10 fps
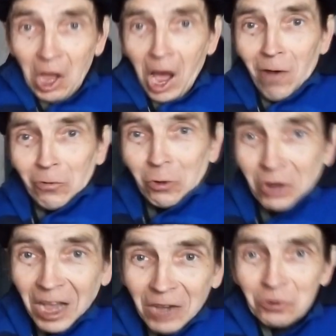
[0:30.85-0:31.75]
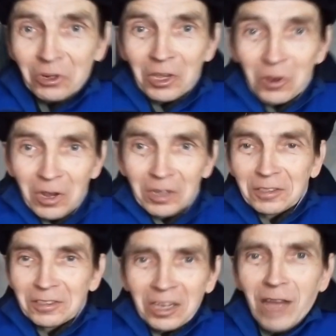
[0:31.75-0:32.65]
а в руках у нее,
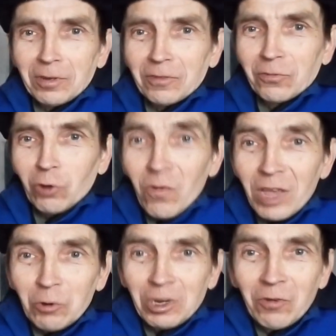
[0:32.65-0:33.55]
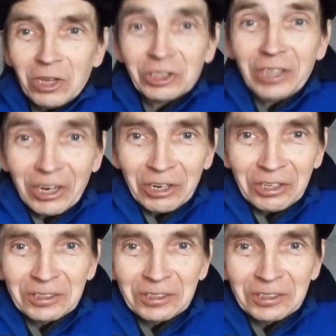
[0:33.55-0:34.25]
в клюве у него сыр.